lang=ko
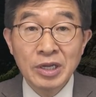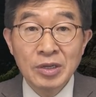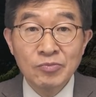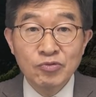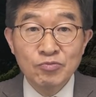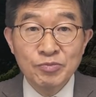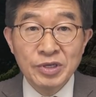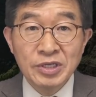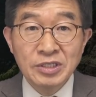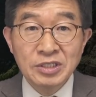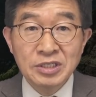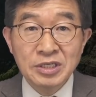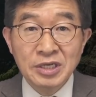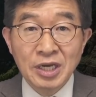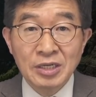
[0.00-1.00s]
분명히
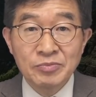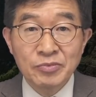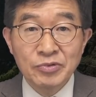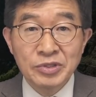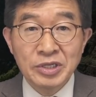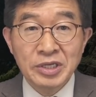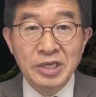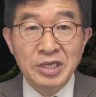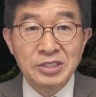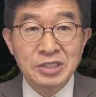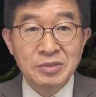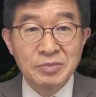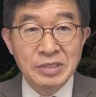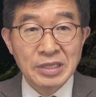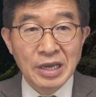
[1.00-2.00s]
지적하는 분들이
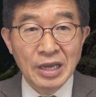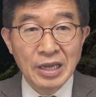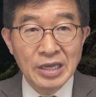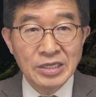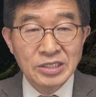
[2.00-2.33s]
계십니다.